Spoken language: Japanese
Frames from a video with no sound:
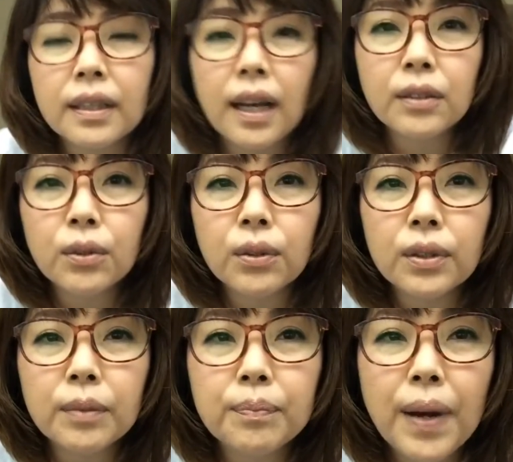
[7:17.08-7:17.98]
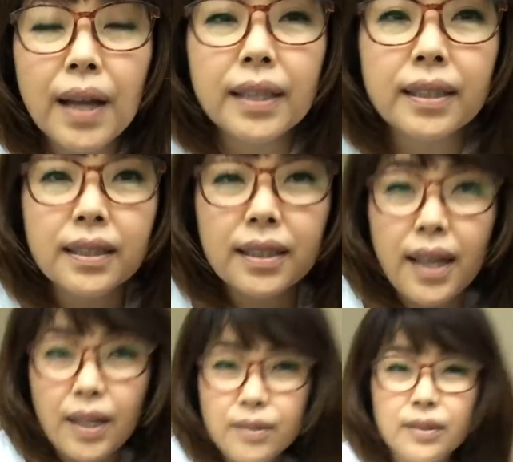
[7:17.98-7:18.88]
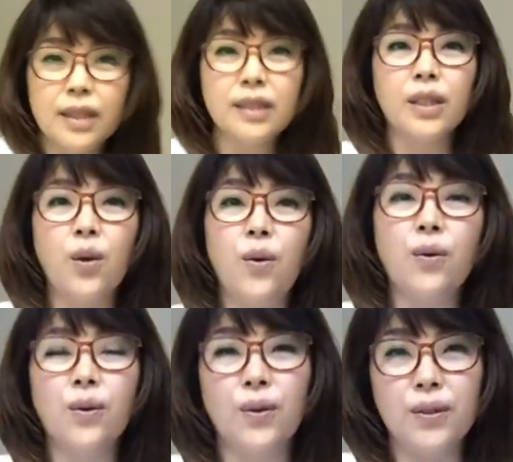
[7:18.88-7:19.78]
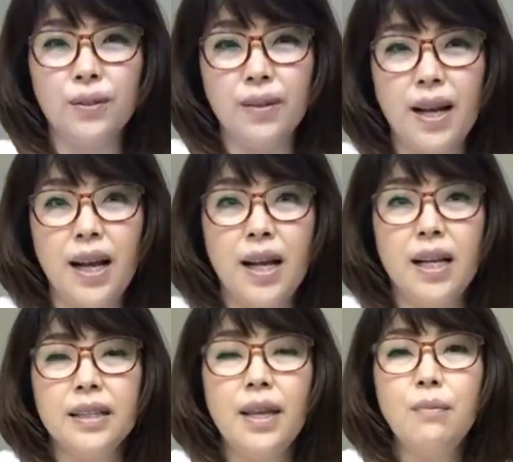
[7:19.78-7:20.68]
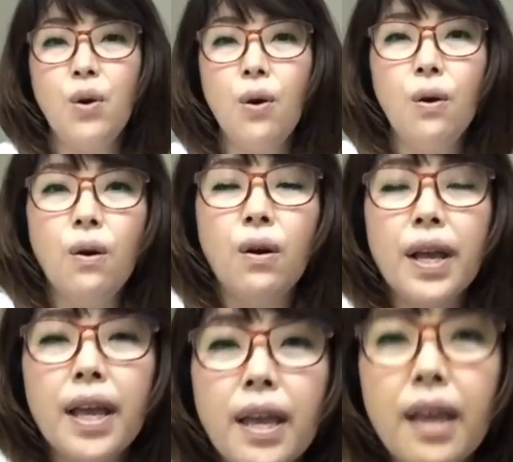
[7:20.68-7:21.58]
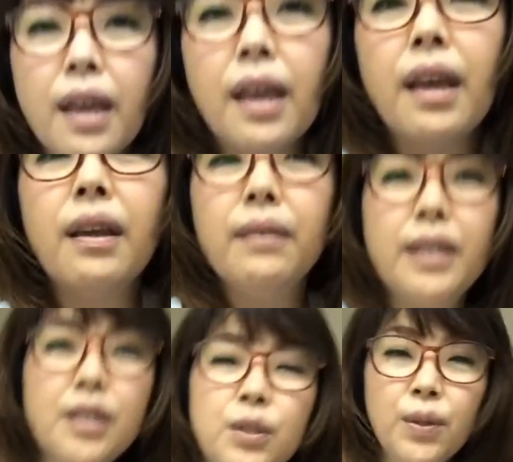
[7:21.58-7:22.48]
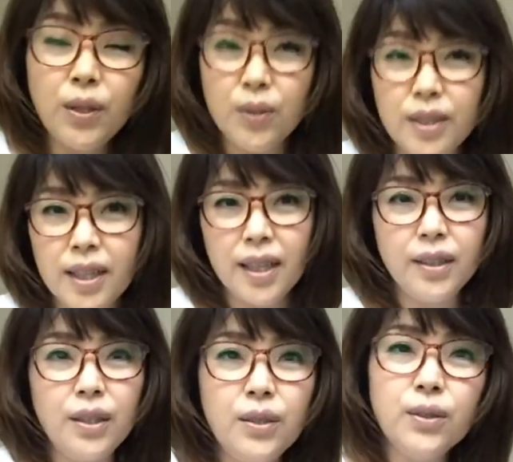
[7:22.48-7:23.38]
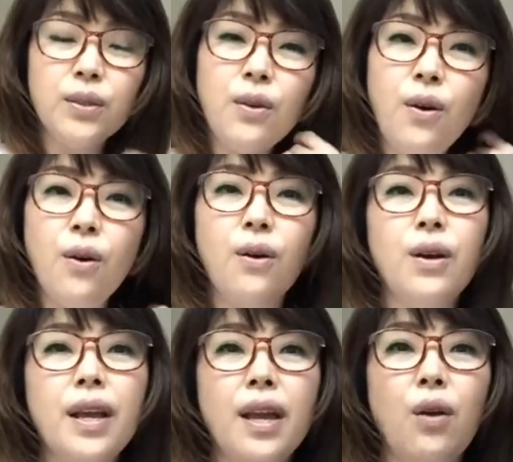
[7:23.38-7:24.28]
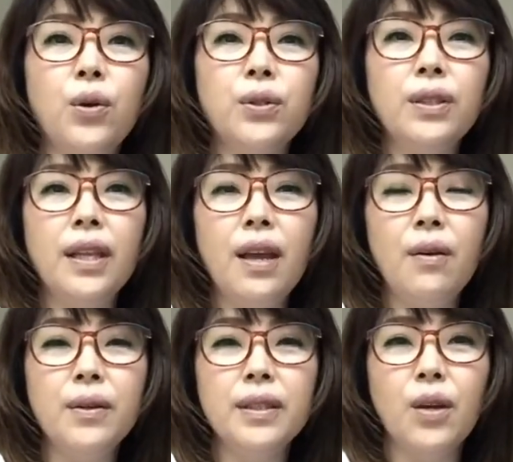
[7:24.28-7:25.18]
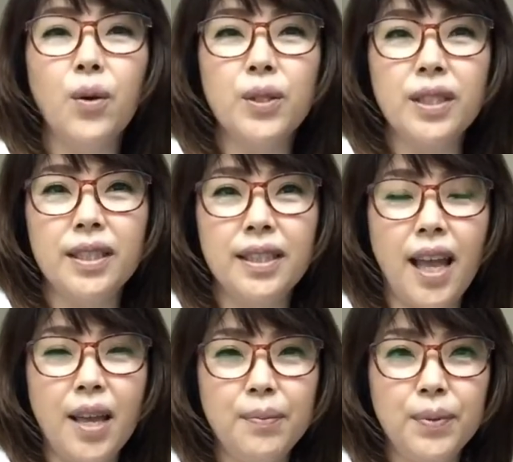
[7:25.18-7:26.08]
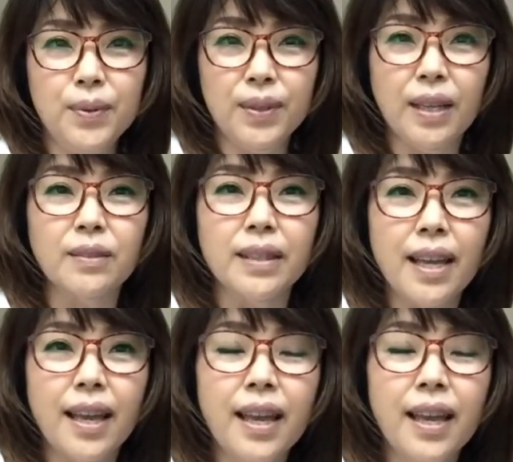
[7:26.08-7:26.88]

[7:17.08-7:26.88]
あのいっぱいあるんですけど、香港には。でも、えー、私はどちらかというと、えー、放っておいてほしいタイプなので、